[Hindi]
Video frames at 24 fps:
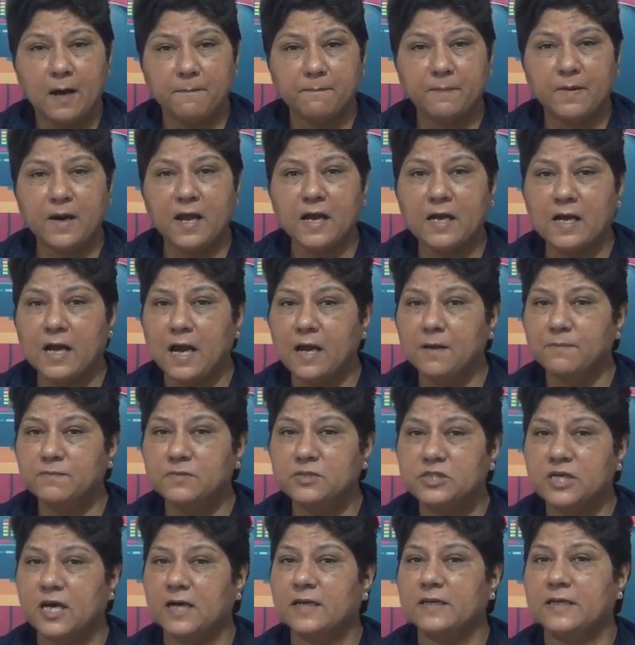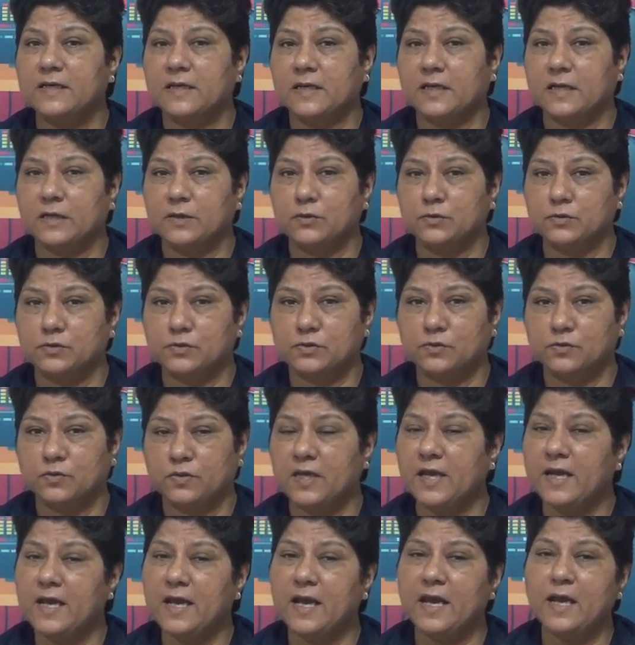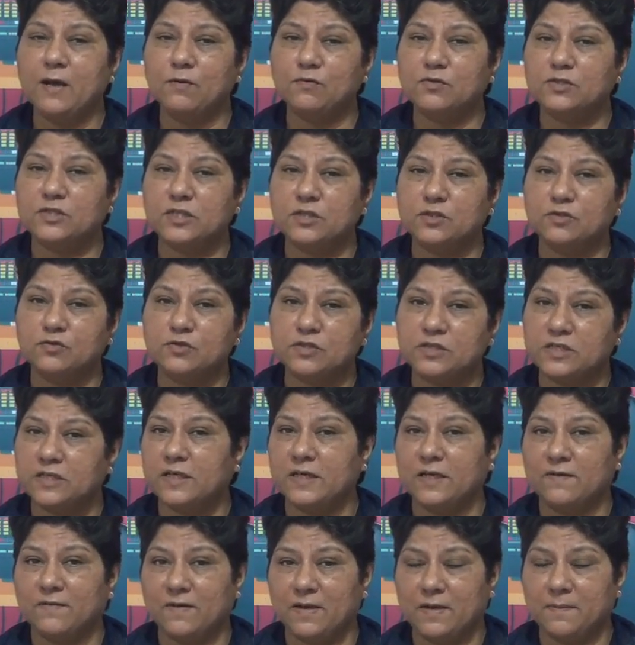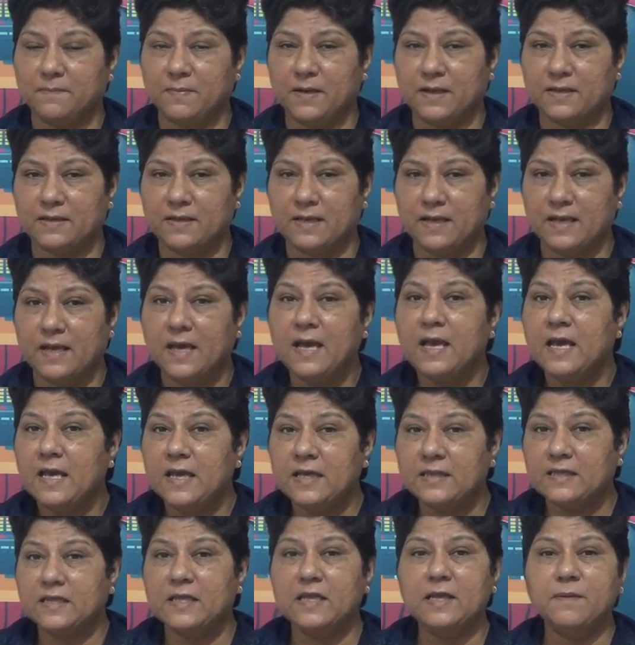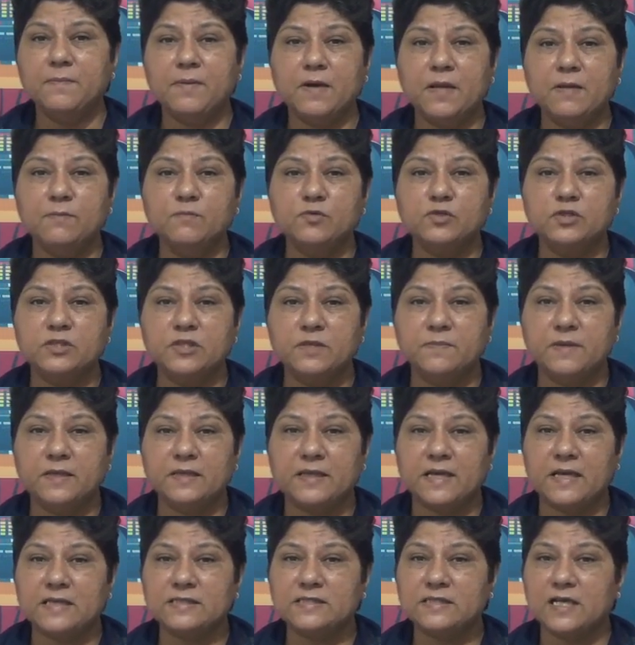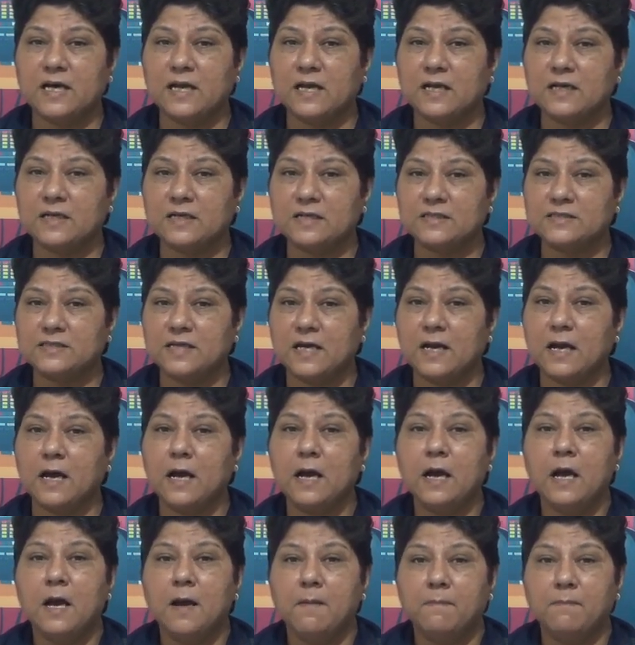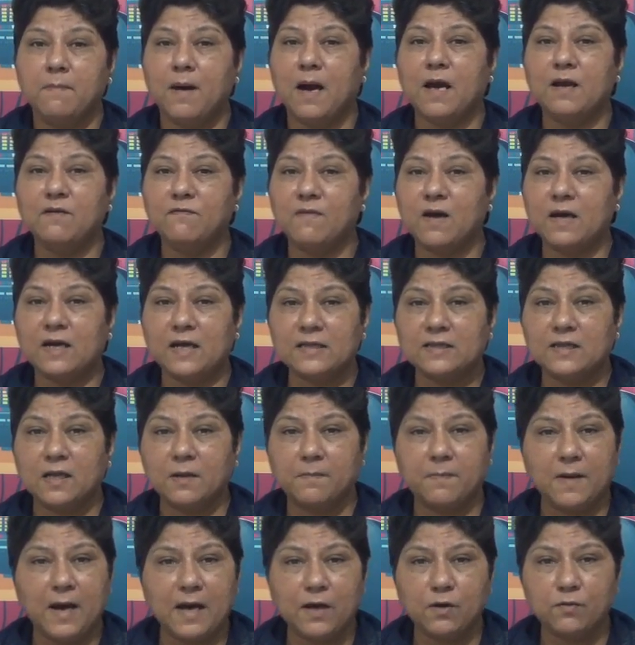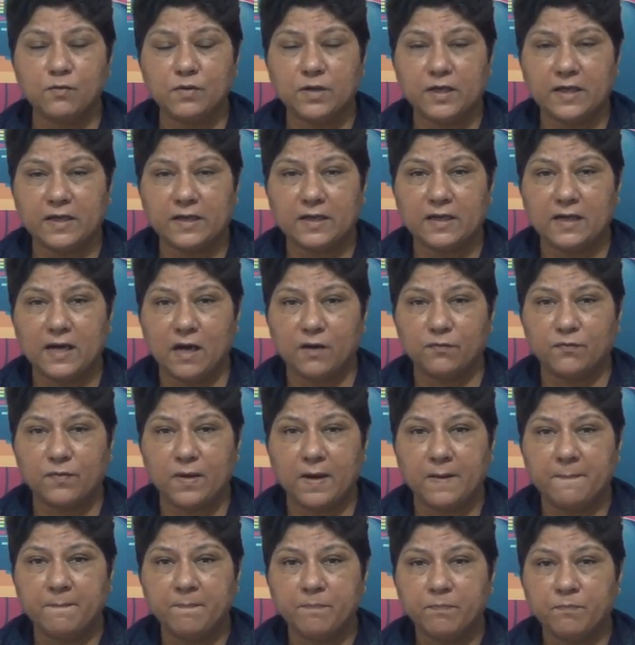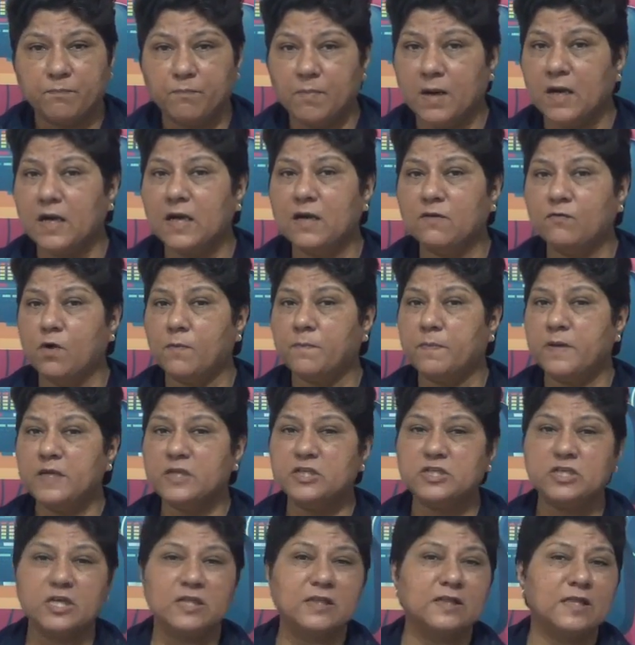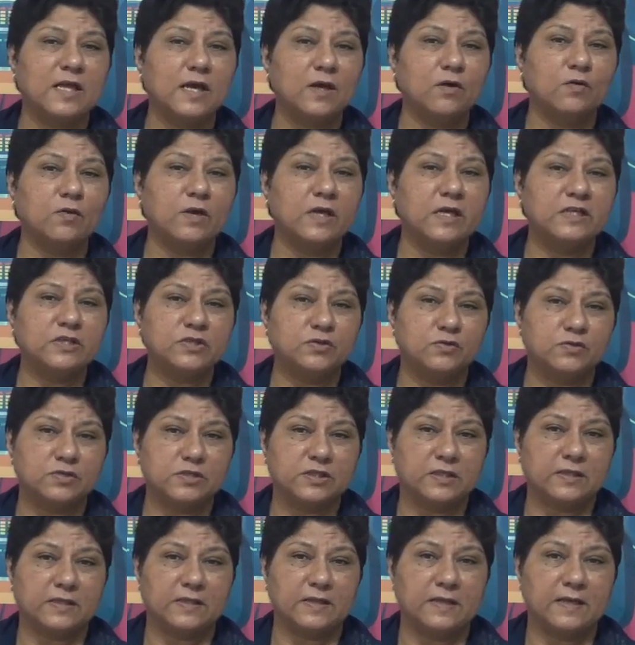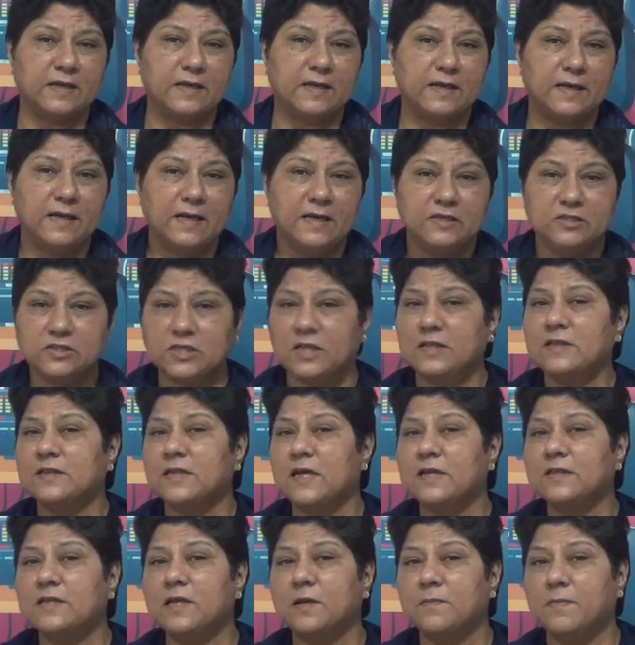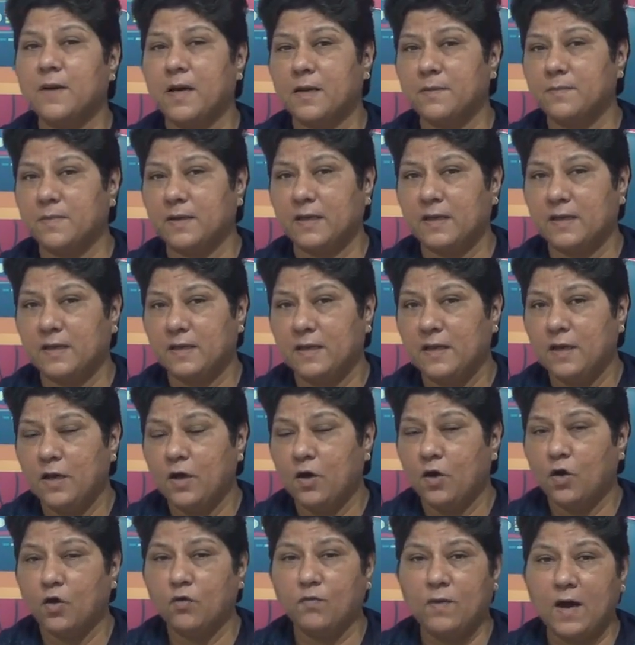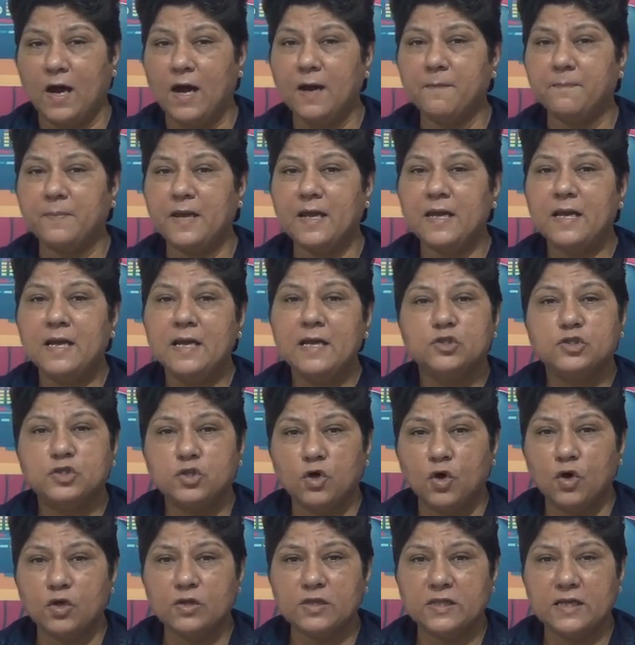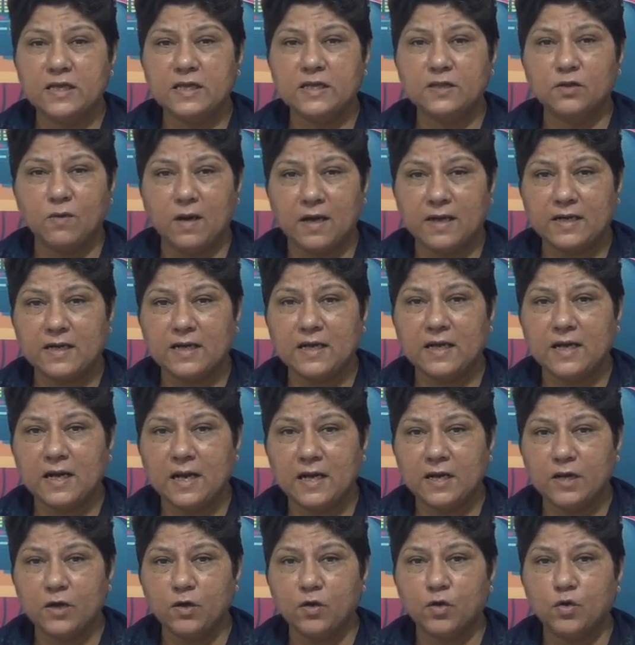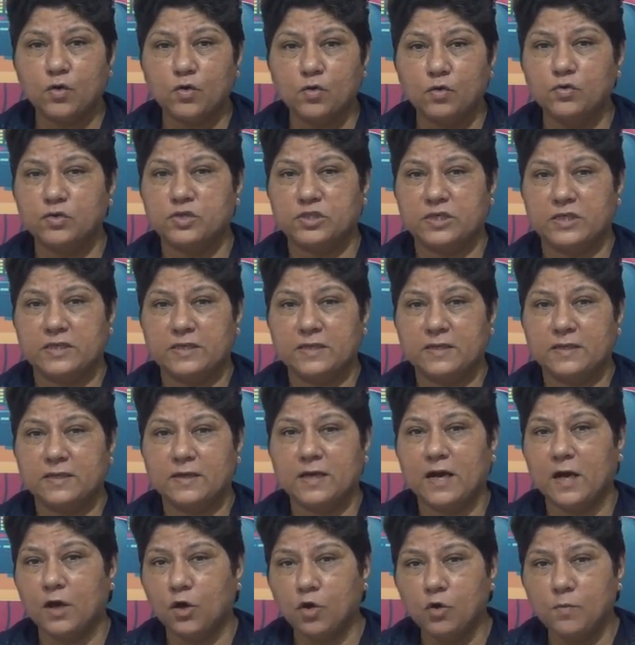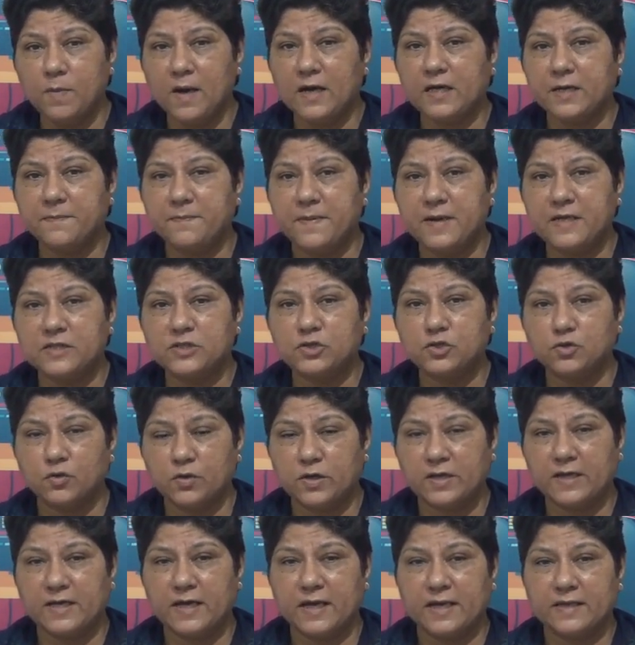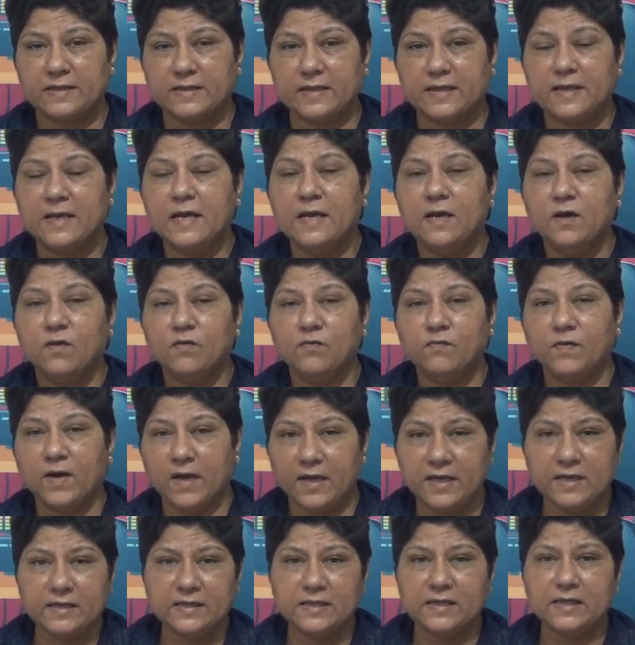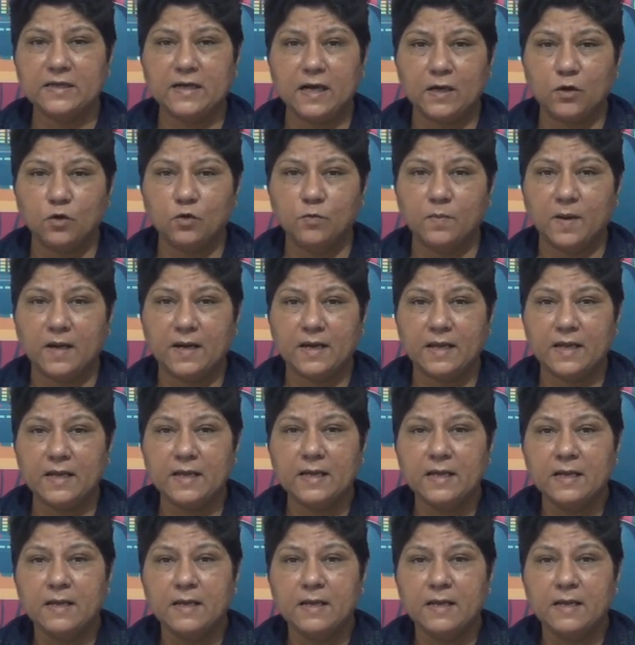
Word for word: अपना काम जारी रखा दोस्तों ये है उनसे जो सीखने वाली बात है इतनी बड़ी मुसीबत है सारा का सारा मालवा का दरबार उनके खिलाफ है मगर वो अपनी जनता को नहीं छोड़ सकती है जनता दरबार में गई और वहां पे जो तीर द्वारका रानी और गुनु जी राघुबा के पास छोड़ के आए थे वही तीर राघुबा ने